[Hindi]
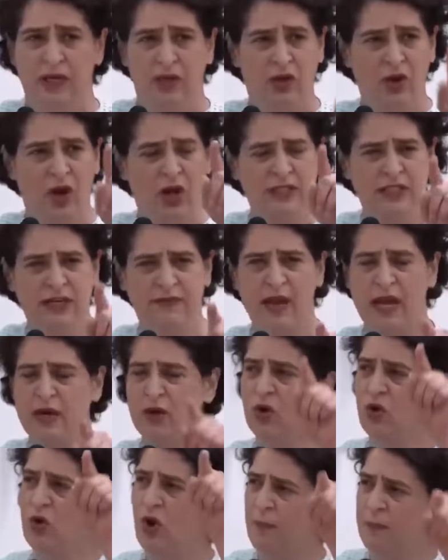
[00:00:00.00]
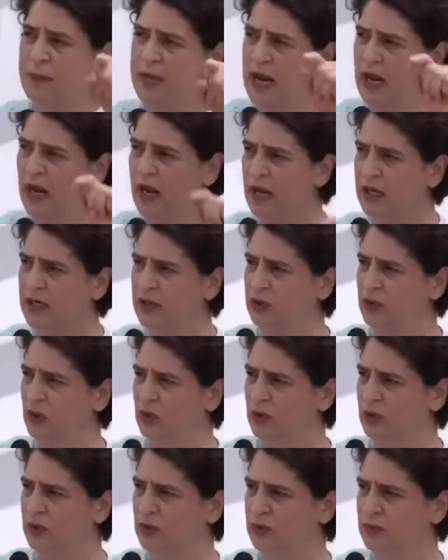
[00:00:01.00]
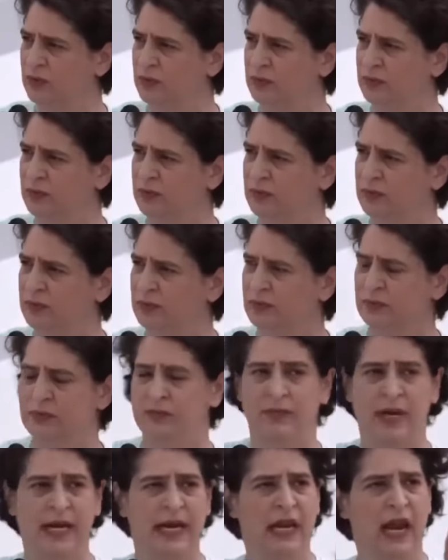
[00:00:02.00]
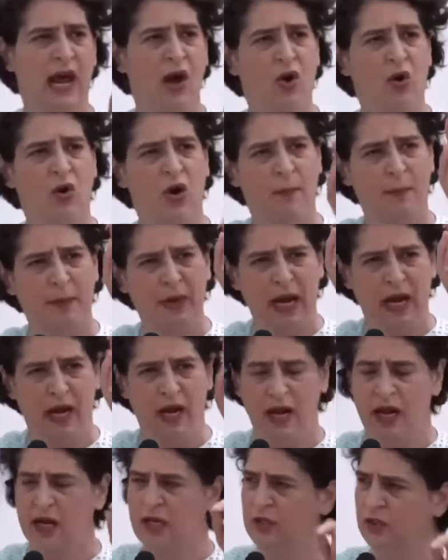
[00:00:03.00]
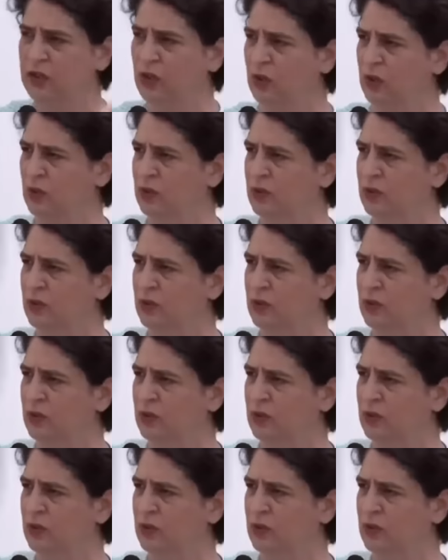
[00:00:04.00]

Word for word: नौजवानों को अपना हक दो महिलाओं को अपना हक दो